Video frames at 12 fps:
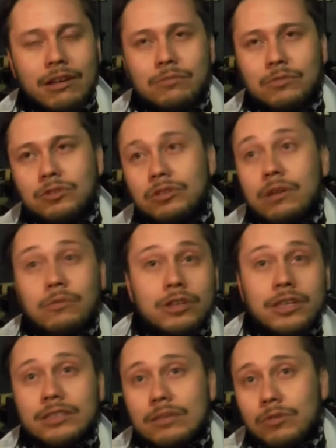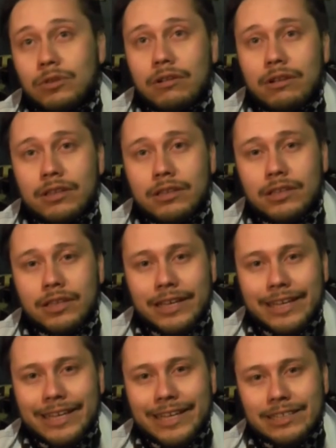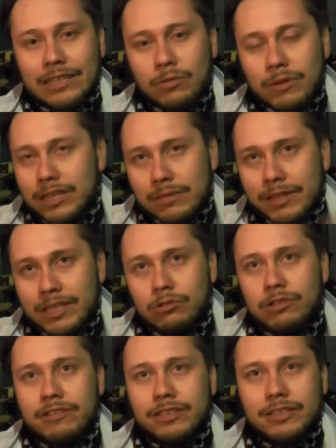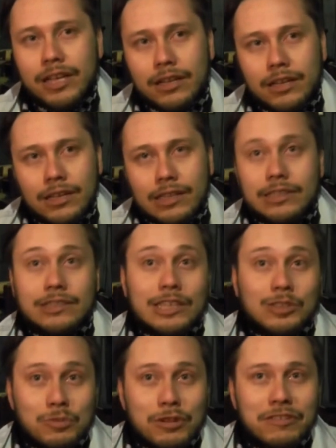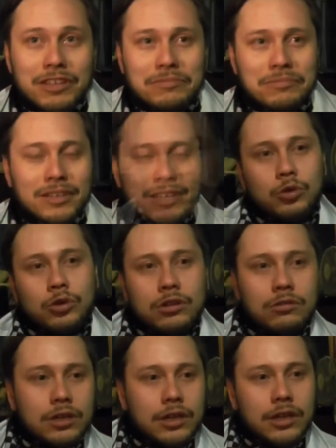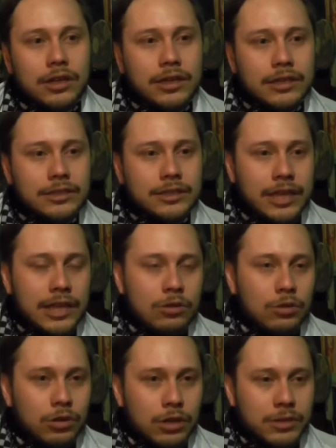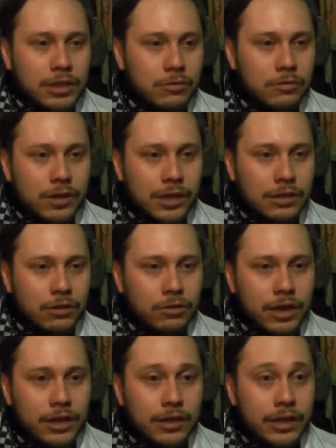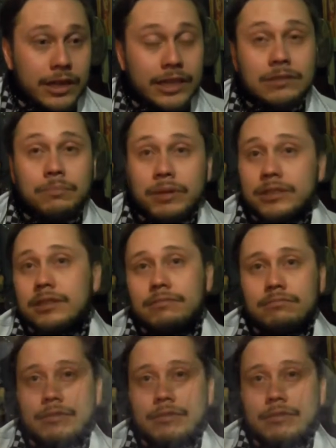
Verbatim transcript: hablan mucho de amor y desamor, hablan de, esa es como la temática universal y está súper bien. Yo creo que, el sello, lo que estamos buscando ahora es, la simpleza,